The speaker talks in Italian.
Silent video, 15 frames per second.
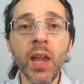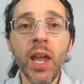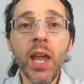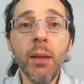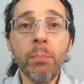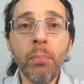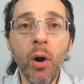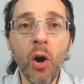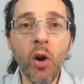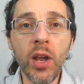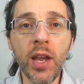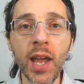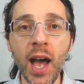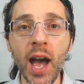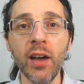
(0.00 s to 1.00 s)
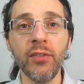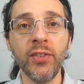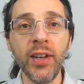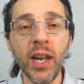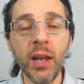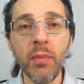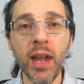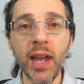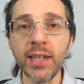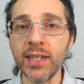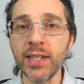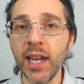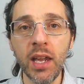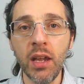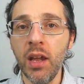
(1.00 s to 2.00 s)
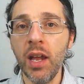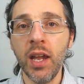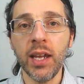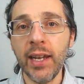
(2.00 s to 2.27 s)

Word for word: e poi a fine mese